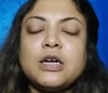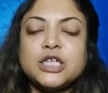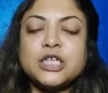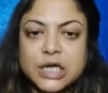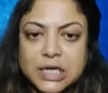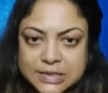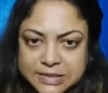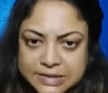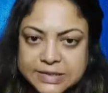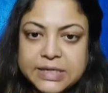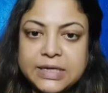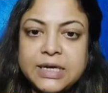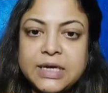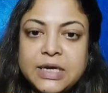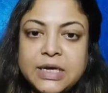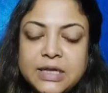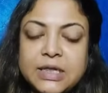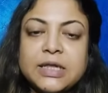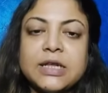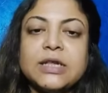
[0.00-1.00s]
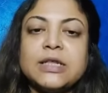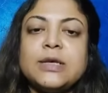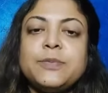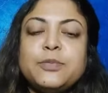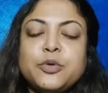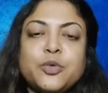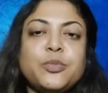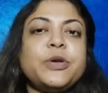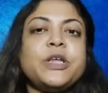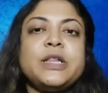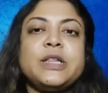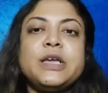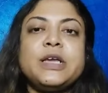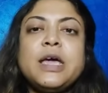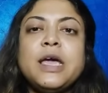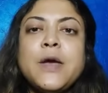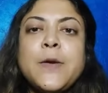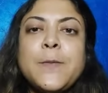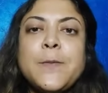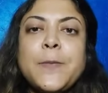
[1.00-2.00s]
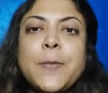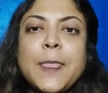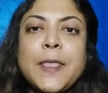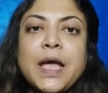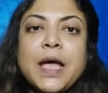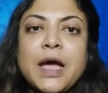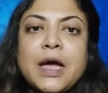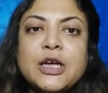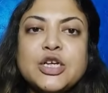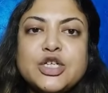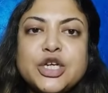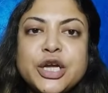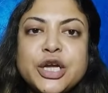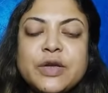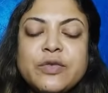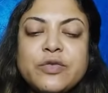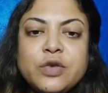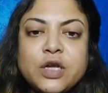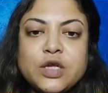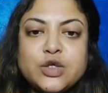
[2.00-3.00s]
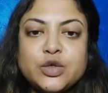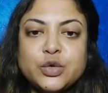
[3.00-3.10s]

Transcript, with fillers: শাস্তি ইত্যাদি প্রভৃতি সেক্ষেত্রে